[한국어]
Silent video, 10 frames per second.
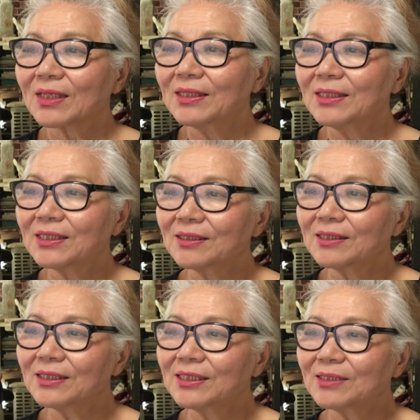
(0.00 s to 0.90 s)

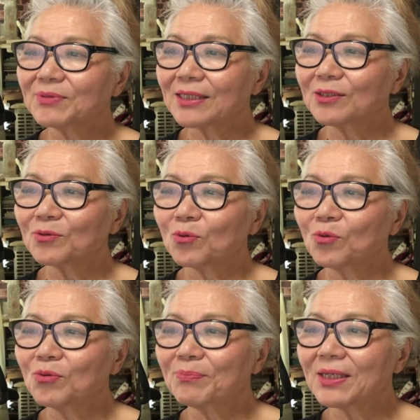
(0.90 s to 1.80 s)
2024년도
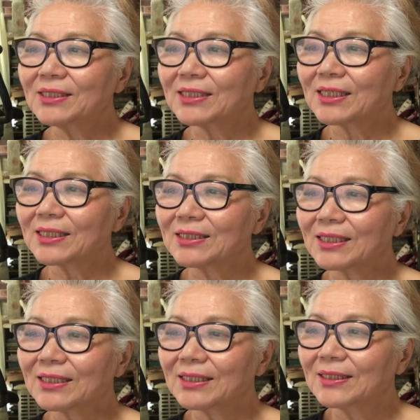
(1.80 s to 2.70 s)
5월 8일자
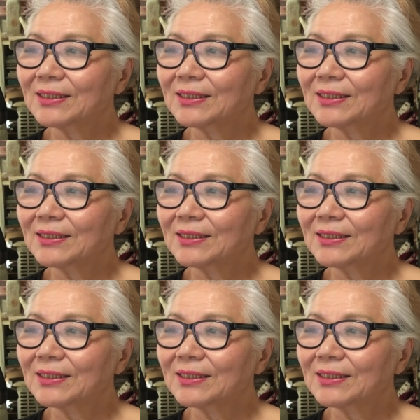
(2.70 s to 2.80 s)
기사